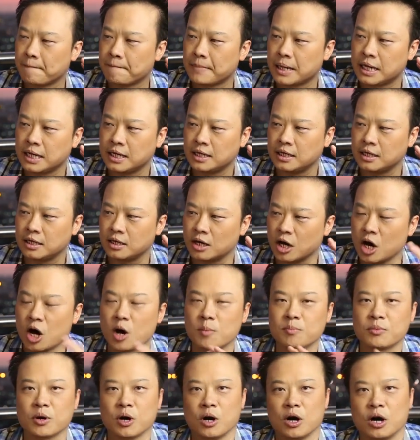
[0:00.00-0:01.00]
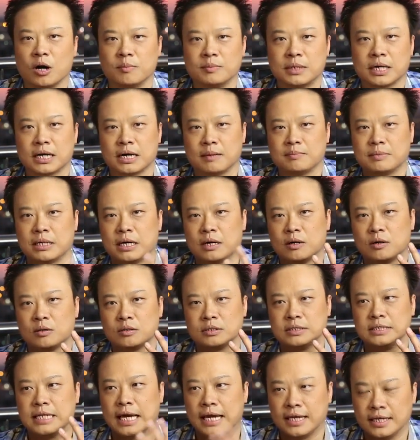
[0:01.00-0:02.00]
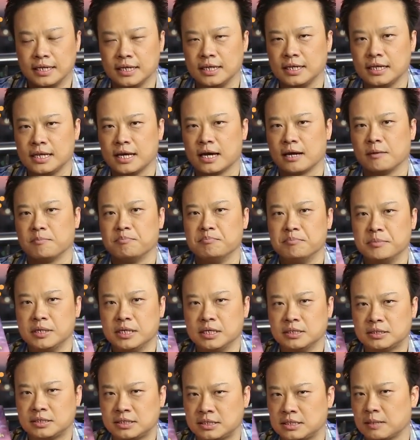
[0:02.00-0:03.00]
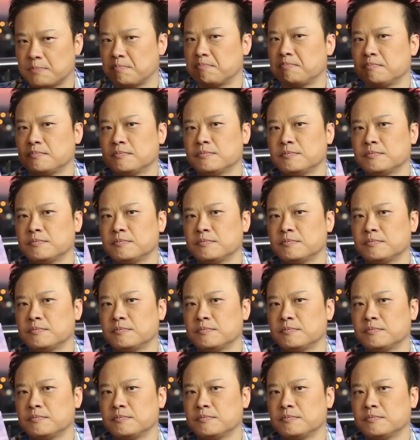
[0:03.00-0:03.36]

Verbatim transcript: ไม่อ้อมค้อมนะครับแล้วในนี้เนี่ยมีสิบ